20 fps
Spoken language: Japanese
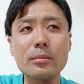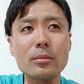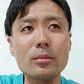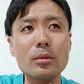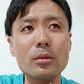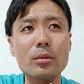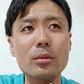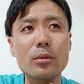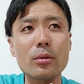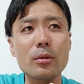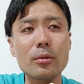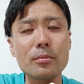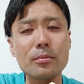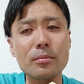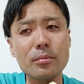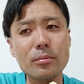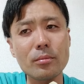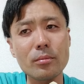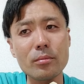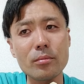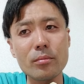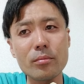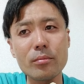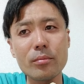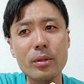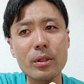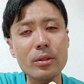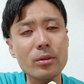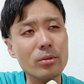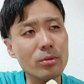その
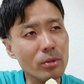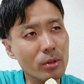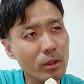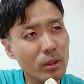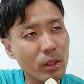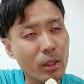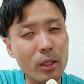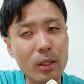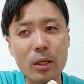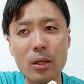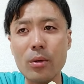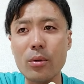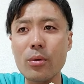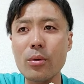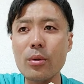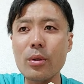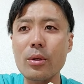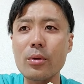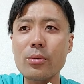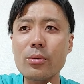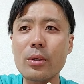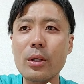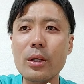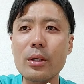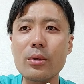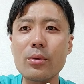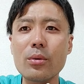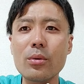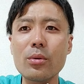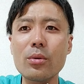別になんかこれぐら
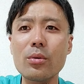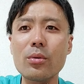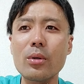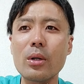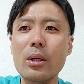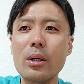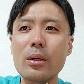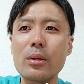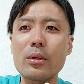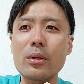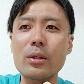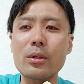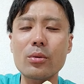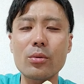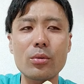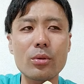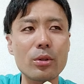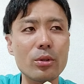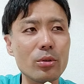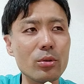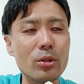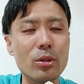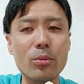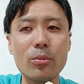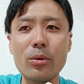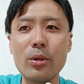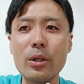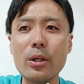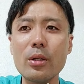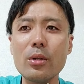いのことはネットで言うて
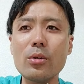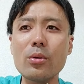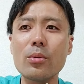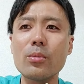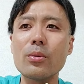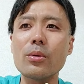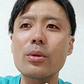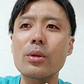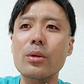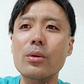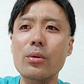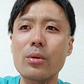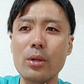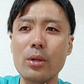もええと思うけど